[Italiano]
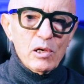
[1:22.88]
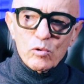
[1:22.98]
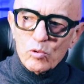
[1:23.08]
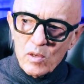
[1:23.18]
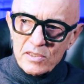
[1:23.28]

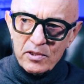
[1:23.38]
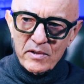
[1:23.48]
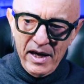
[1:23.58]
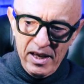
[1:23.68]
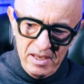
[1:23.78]

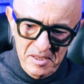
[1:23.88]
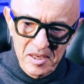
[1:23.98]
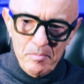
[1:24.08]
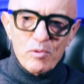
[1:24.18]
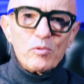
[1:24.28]
l'ondulazione
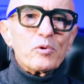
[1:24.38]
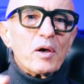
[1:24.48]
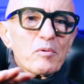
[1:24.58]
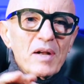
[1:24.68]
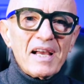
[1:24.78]
è, appunto
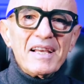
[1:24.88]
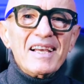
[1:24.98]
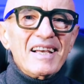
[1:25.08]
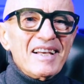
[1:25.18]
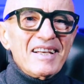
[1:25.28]
è una
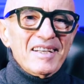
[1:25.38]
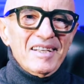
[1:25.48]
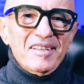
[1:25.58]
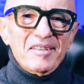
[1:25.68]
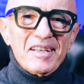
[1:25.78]

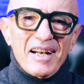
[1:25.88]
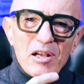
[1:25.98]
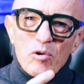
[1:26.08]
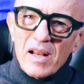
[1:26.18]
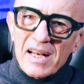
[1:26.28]

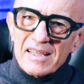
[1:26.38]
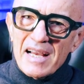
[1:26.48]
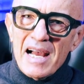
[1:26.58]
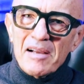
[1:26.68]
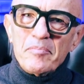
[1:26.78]

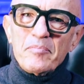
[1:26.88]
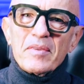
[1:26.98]
irregolarità,